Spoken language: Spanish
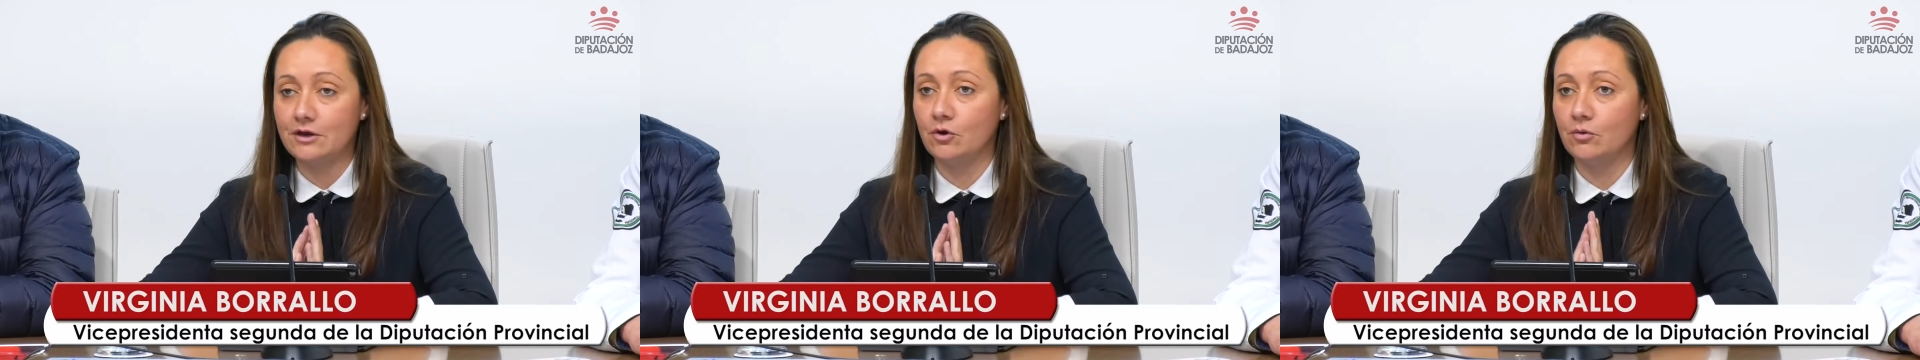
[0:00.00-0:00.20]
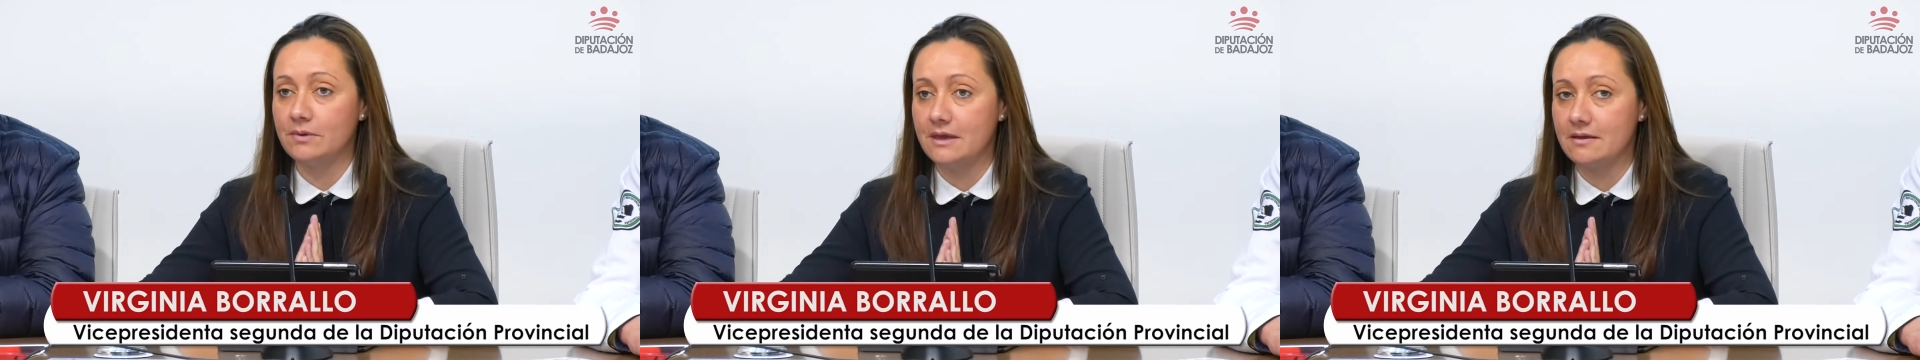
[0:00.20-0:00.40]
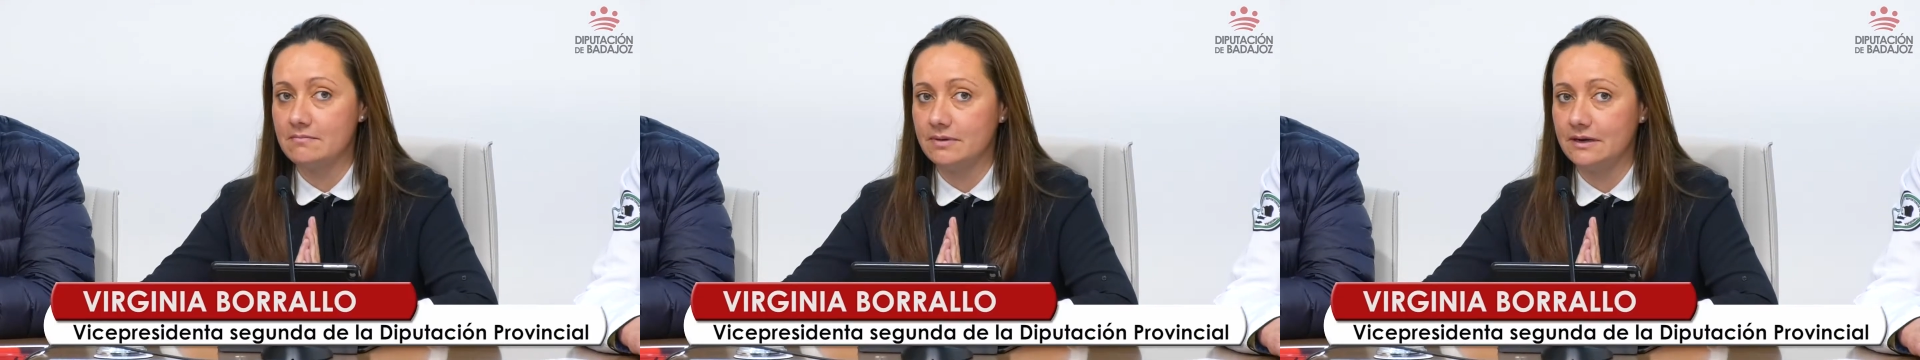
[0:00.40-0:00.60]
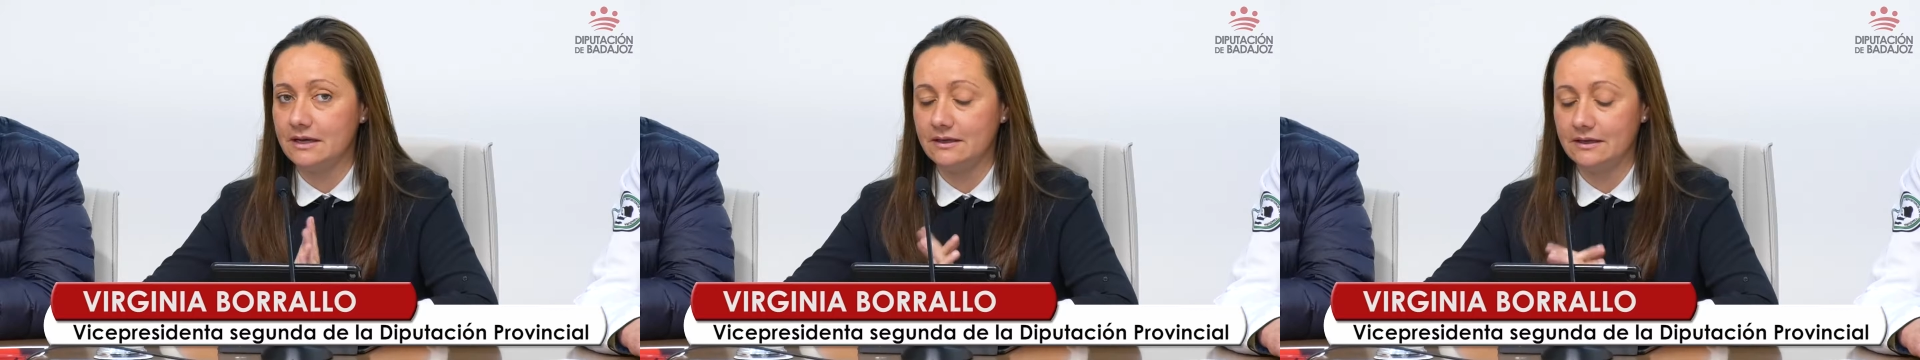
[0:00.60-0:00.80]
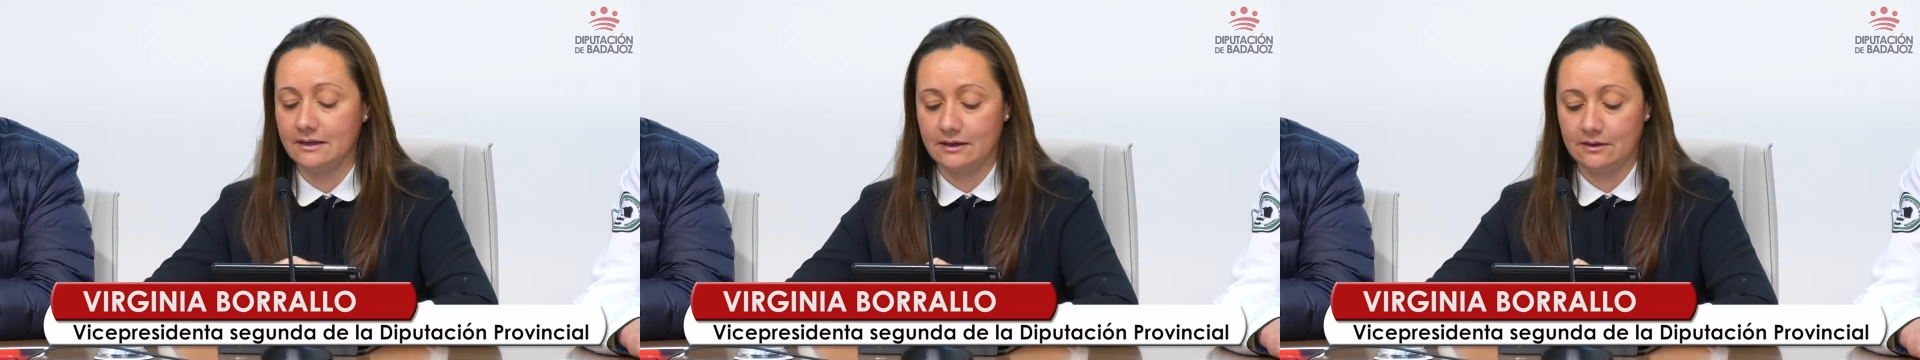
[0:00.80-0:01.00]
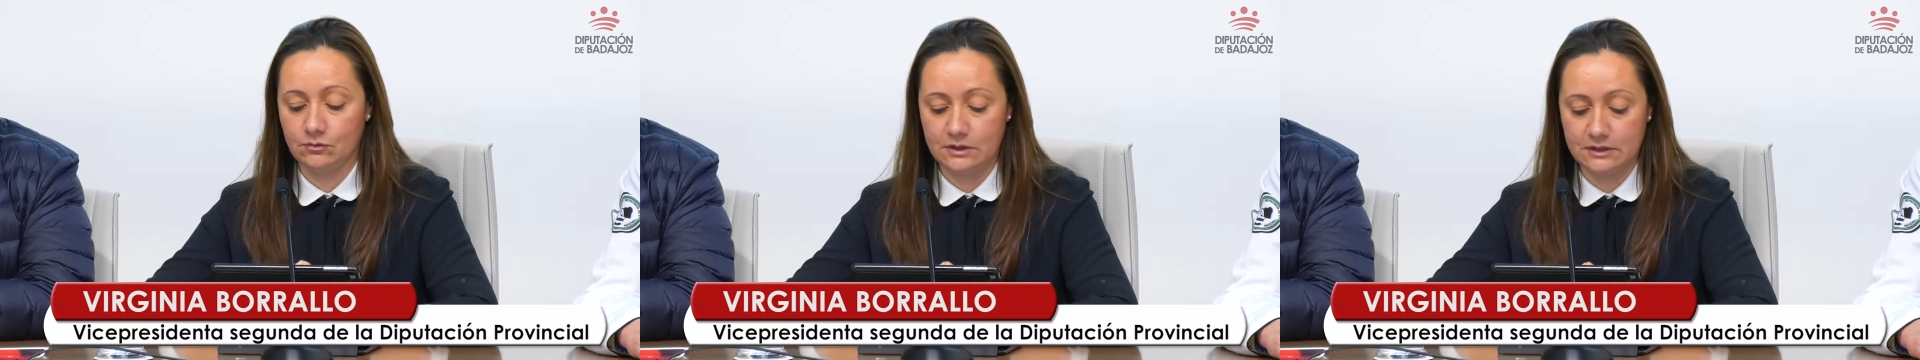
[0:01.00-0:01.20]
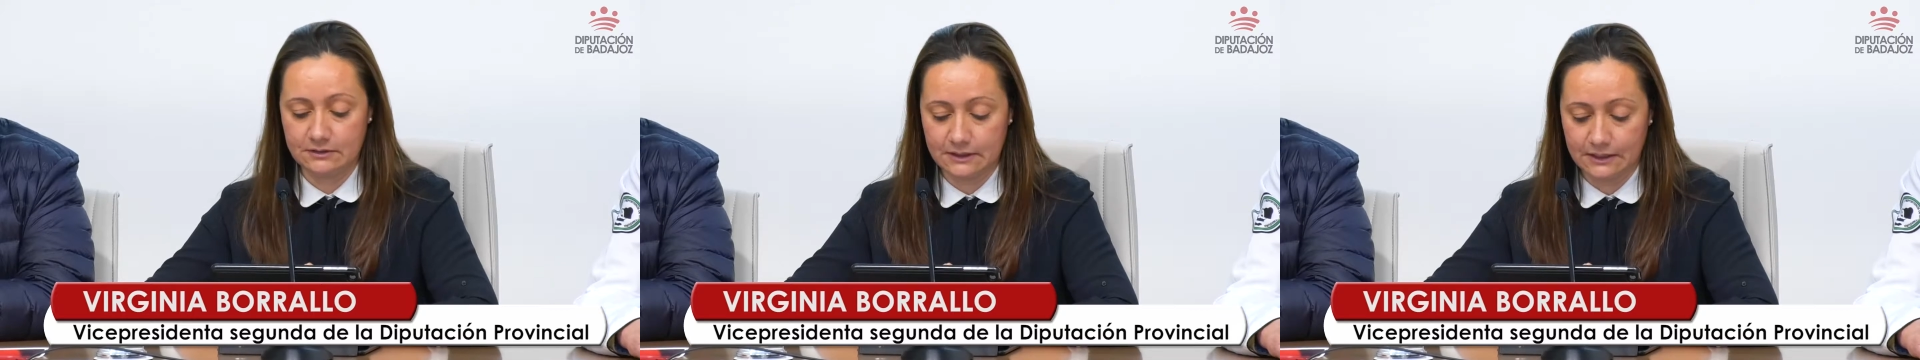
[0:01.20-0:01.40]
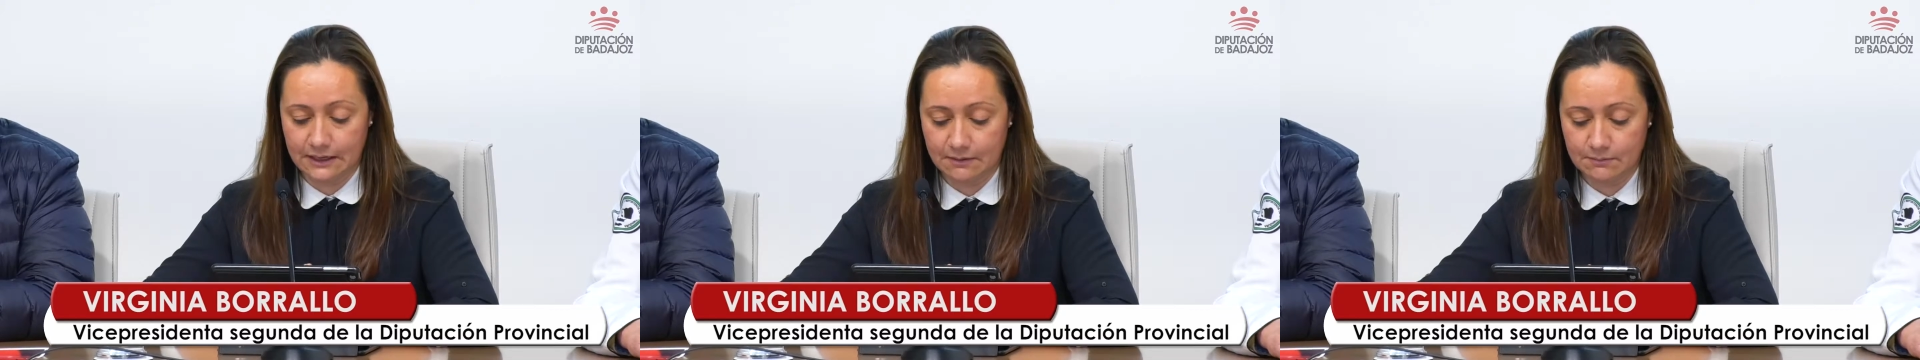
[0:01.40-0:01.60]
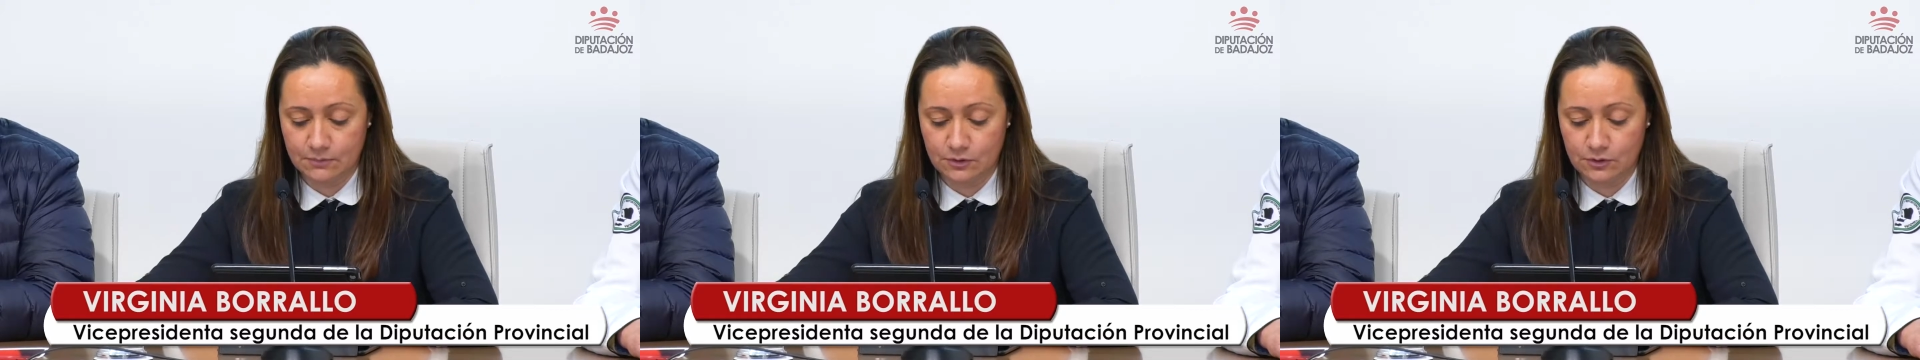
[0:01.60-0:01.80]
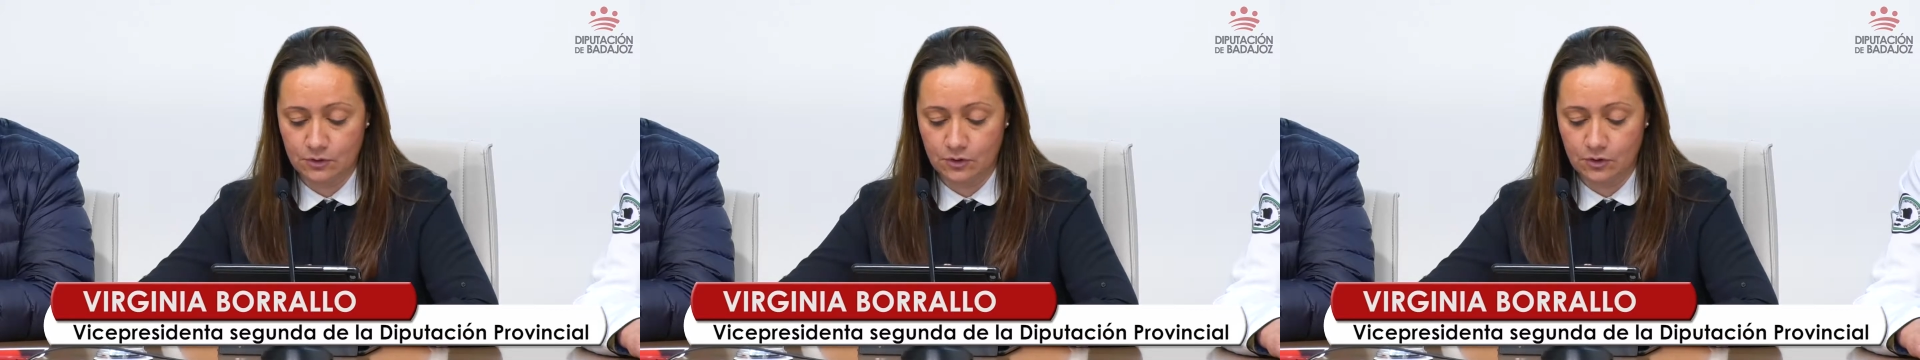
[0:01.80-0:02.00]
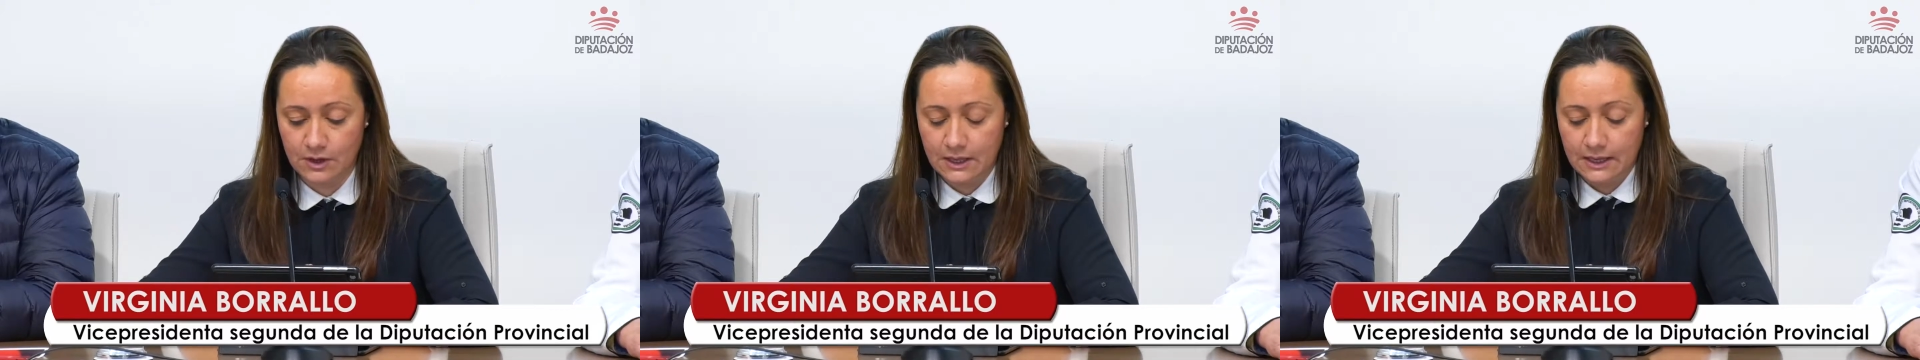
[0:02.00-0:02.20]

noviembre, un intercambio